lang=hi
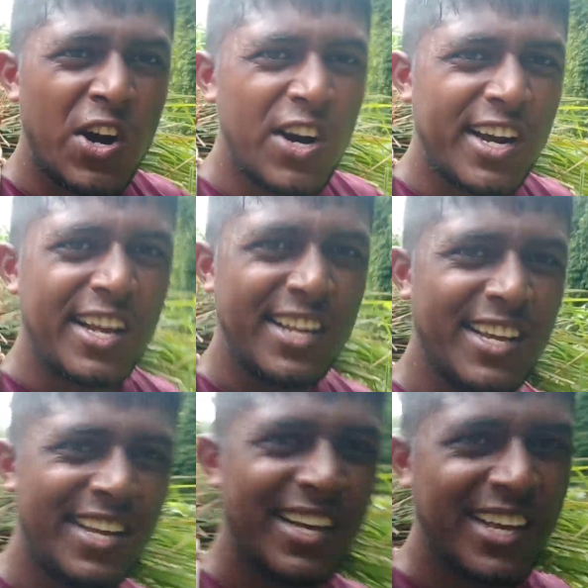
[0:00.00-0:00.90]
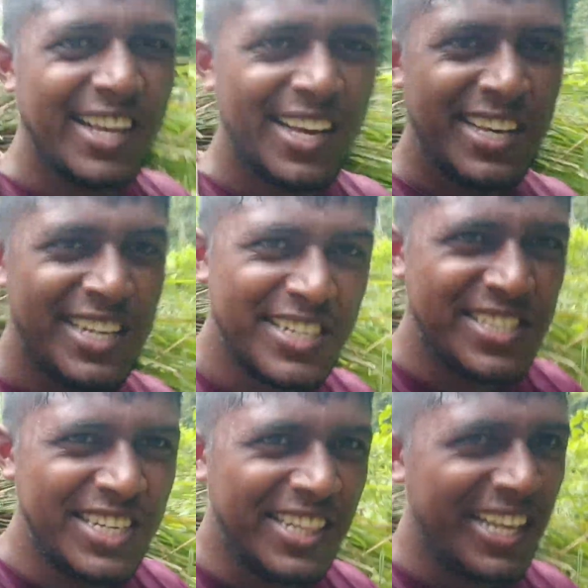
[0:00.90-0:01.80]
और
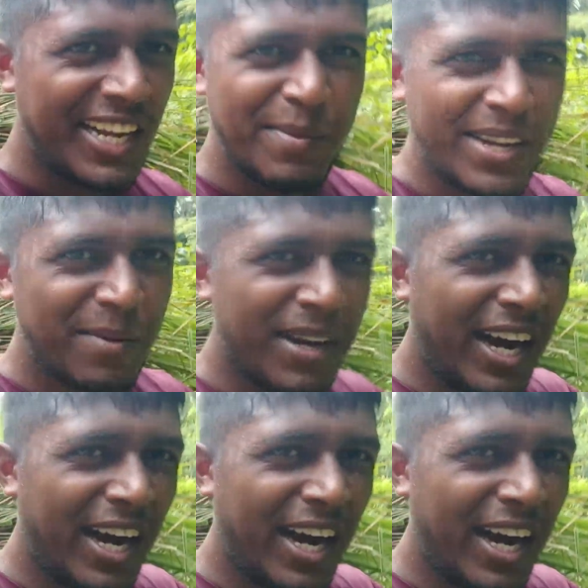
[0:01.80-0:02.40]
ज़िंदगी में कभी